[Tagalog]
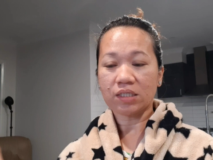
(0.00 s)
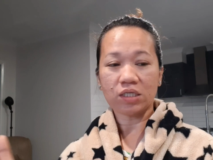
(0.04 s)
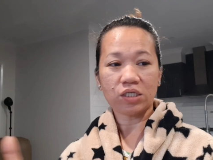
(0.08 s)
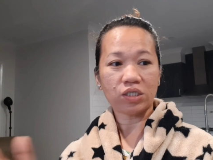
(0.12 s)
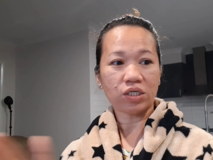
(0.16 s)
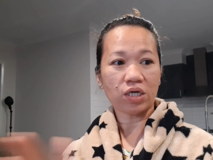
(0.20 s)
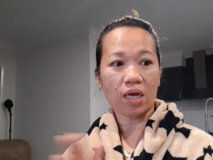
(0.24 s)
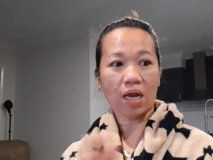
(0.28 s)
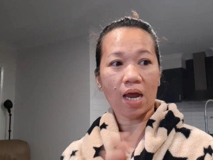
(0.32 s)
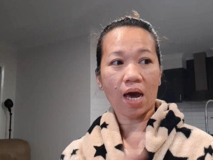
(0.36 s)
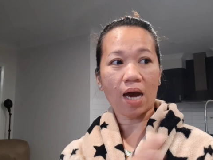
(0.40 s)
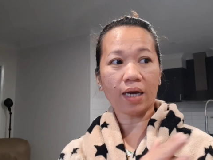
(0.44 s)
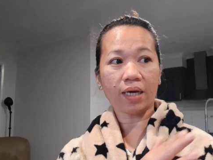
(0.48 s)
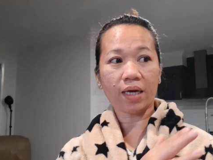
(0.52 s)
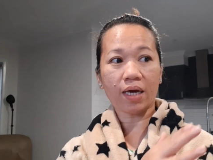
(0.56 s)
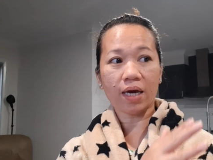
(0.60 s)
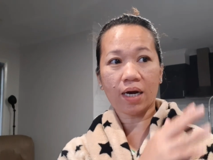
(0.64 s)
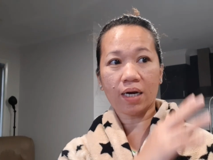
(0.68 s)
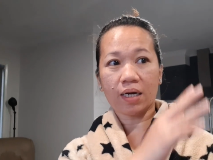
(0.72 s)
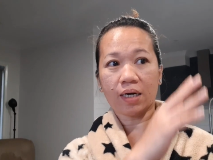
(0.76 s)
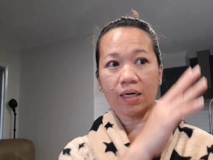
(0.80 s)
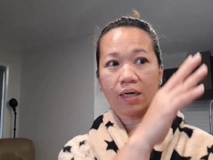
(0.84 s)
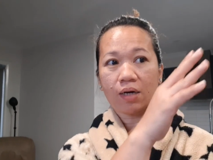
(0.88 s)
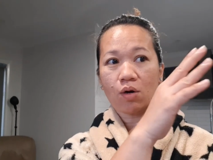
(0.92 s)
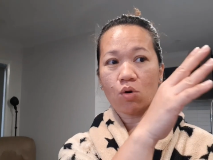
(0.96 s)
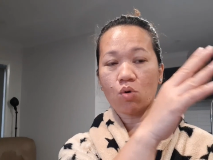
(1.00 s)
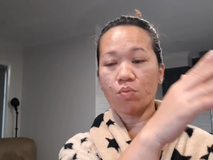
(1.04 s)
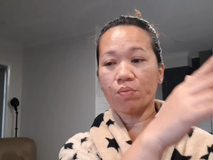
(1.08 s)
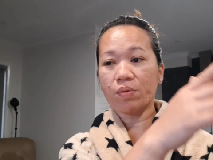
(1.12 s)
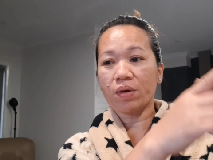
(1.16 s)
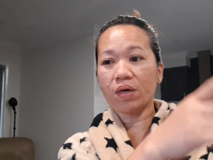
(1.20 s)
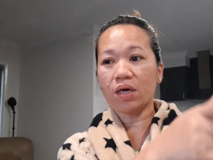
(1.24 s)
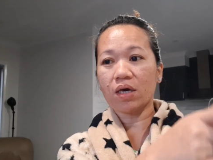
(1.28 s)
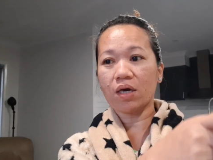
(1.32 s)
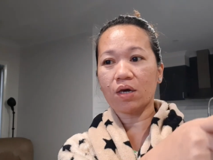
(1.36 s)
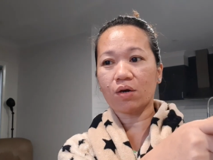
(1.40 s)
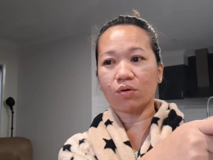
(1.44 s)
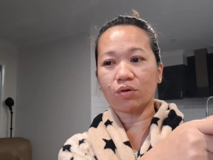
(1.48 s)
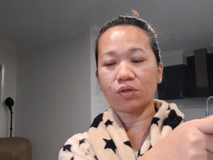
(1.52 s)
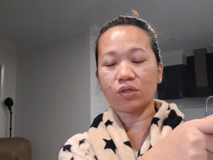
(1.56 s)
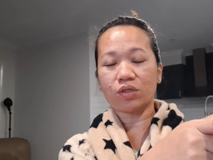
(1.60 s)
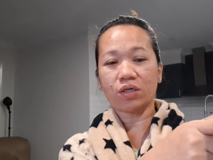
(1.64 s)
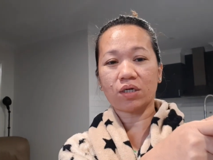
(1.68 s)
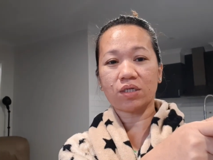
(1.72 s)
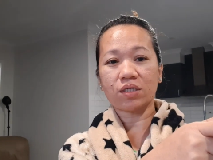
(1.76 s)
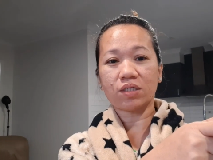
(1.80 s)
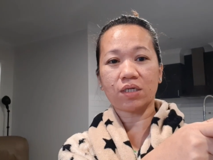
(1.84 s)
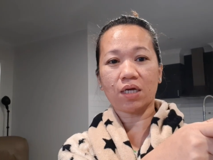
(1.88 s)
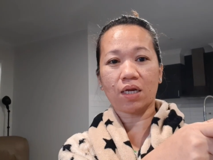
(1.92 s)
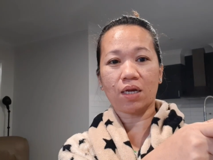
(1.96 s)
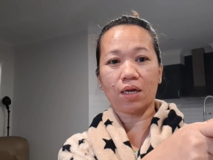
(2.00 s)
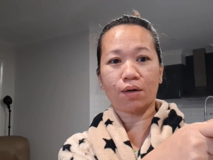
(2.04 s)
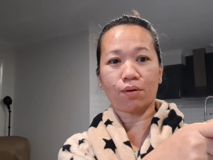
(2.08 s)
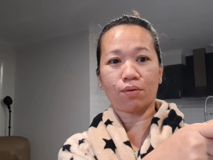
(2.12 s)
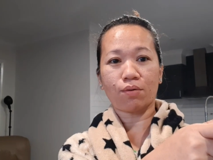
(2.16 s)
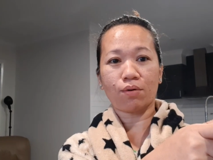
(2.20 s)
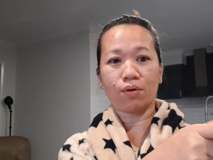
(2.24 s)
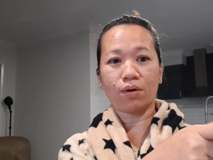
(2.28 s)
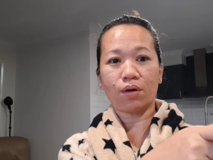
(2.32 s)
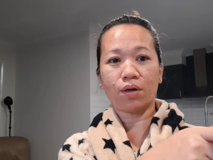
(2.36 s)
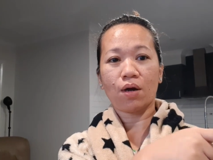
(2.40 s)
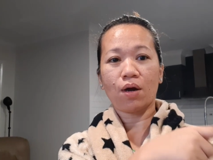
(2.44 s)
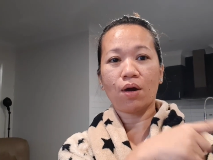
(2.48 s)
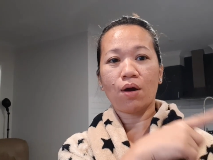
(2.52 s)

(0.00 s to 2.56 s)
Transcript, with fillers: siya lagi ang umiikot yan sa likod.